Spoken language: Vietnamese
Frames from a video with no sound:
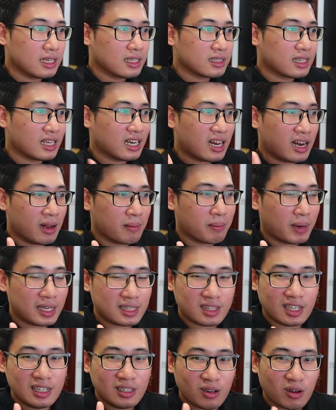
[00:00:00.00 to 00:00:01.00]
Thế nên là máy
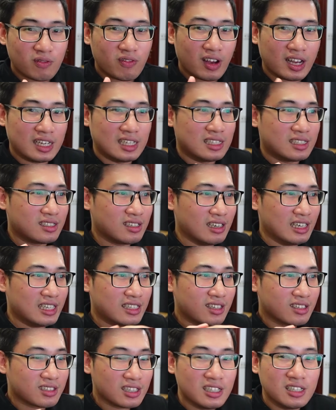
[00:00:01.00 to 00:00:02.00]
tính nó phải xử lý
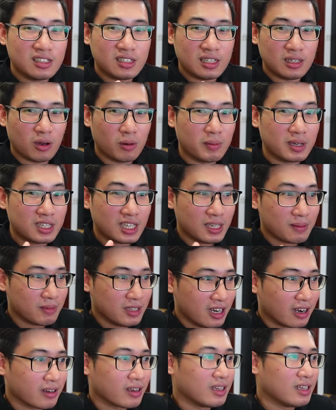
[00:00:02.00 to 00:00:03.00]
từ từ thì nó mới kịp
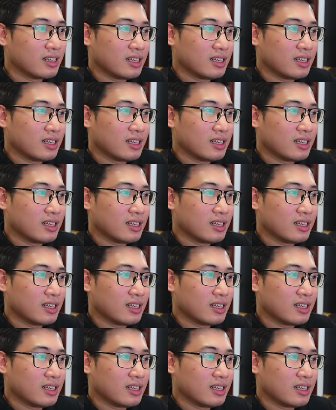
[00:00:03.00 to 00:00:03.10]
được.